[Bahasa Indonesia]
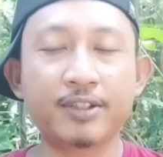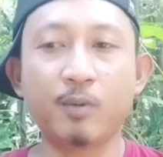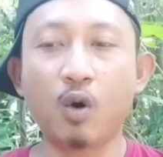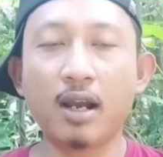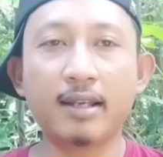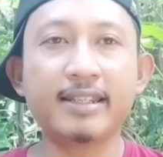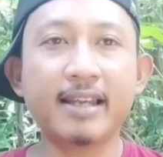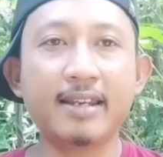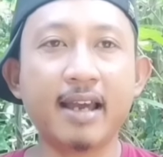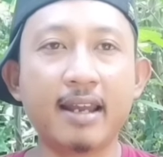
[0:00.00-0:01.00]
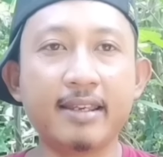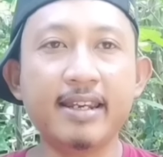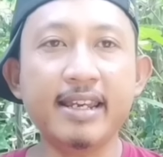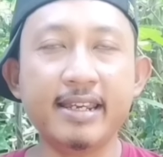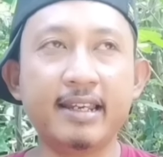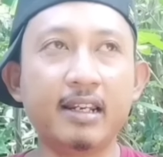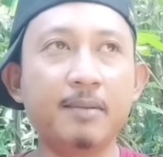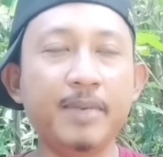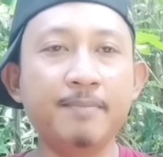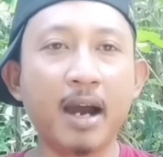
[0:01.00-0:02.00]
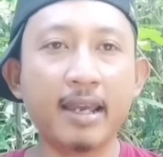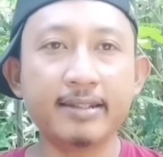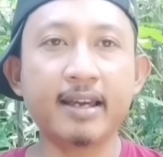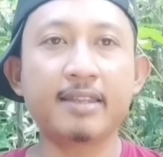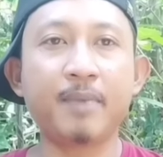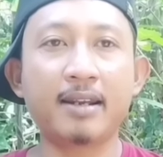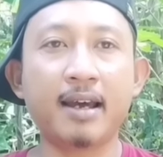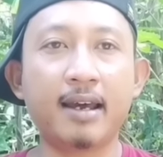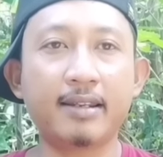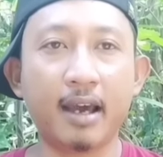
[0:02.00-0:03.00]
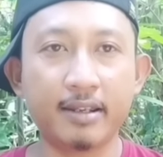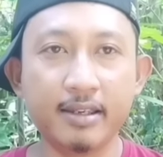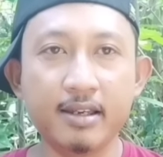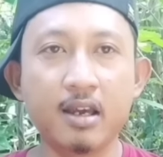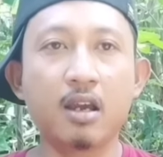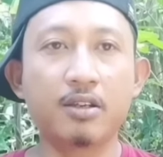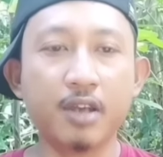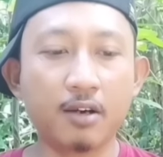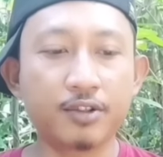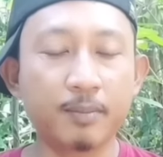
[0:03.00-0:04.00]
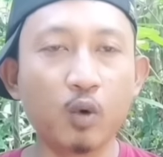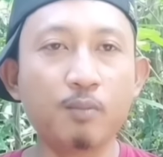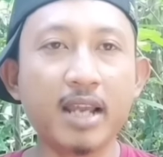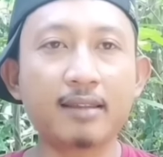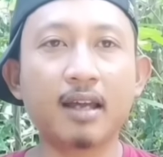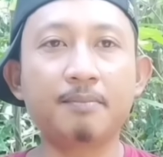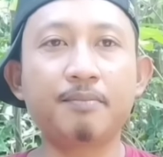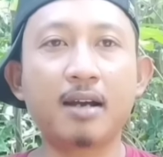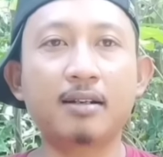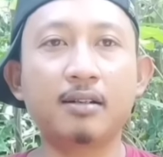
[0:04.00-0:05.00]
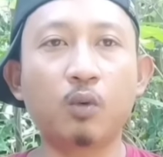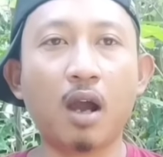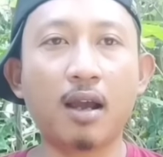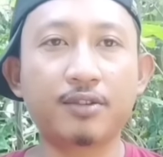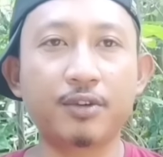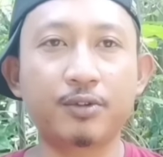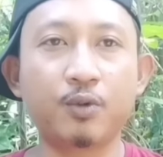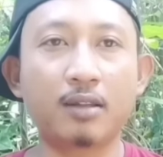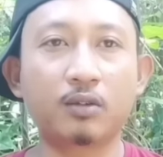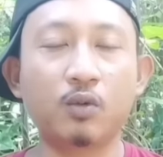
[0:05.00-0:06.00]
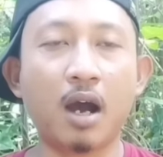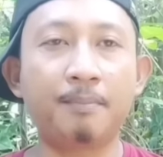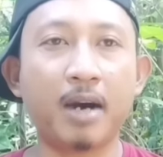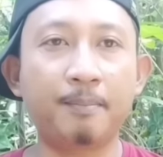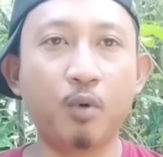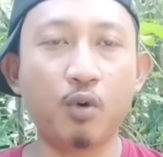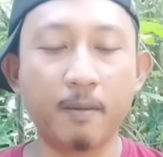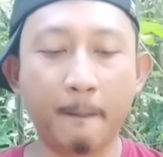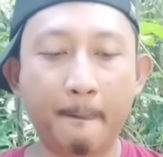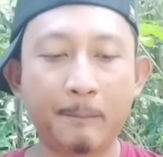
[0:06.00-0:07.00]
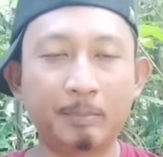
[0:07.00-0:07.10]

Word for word: Semoga kita di hari ini lebih baik daripada hari-hari yang sebelumnya tanpa kekurangan sesuatu apapun.